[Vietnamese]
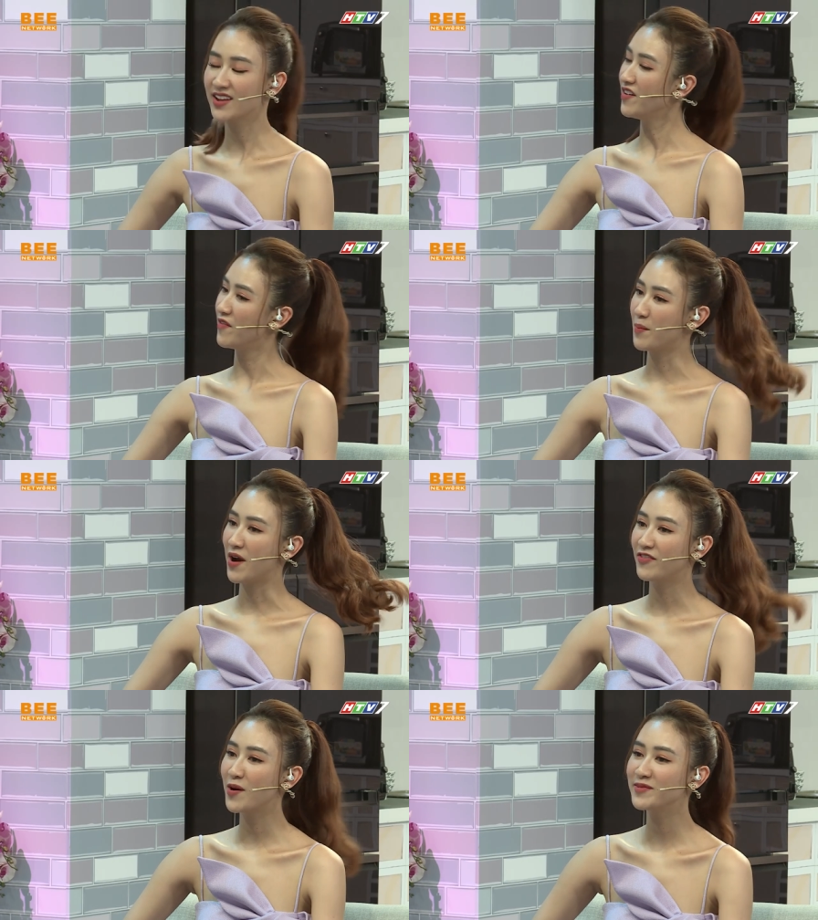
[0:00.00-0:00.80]
chính vì vậy
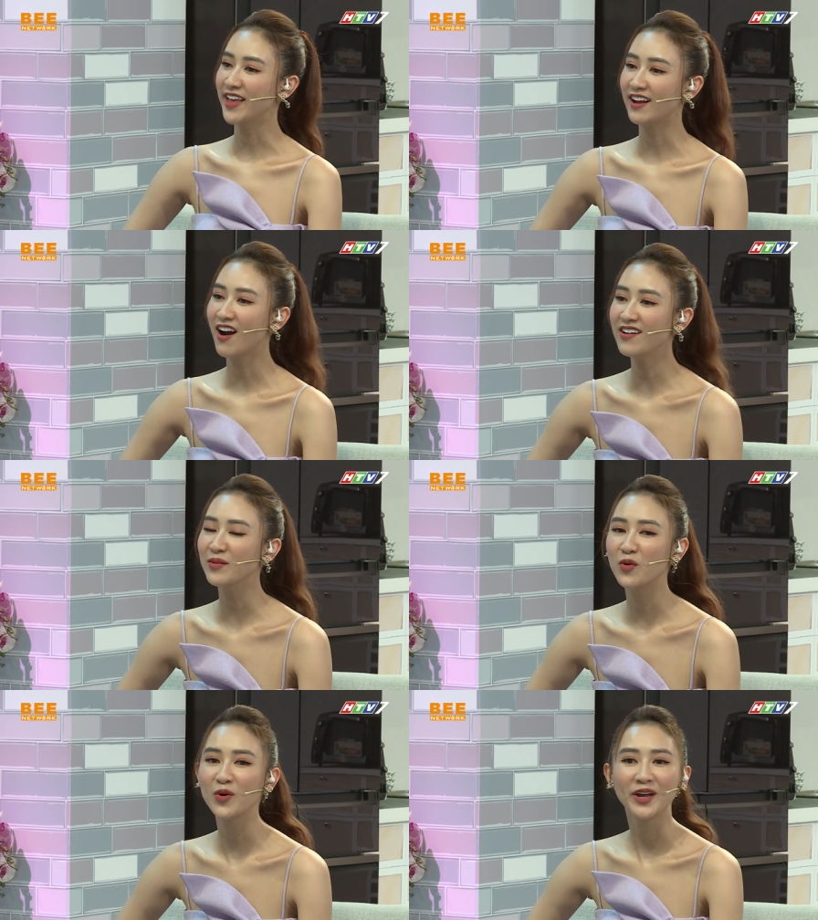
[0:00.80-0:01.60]
mà phong sẽ có
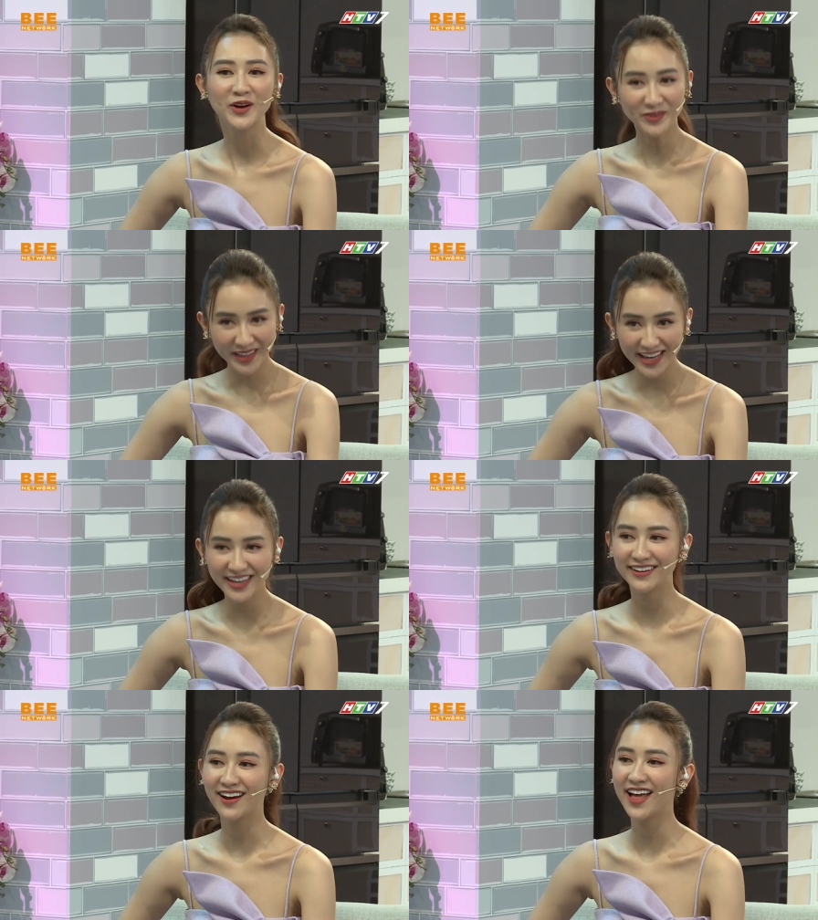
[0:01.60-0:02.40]
được một quyền ưu
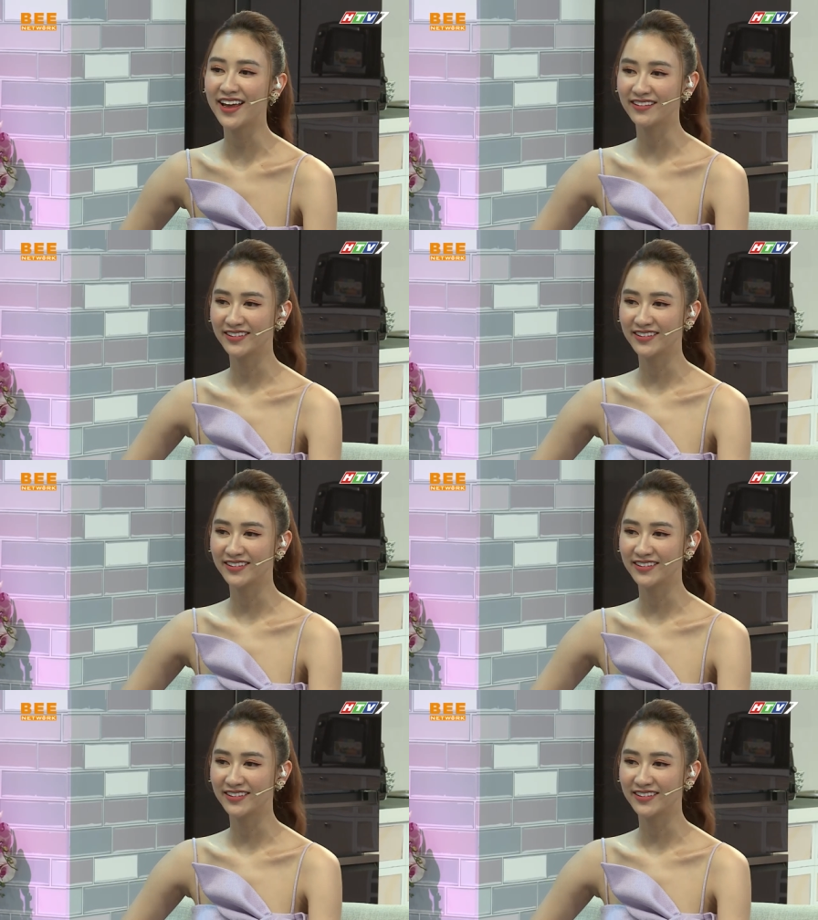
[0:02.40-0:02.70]
tiên đó là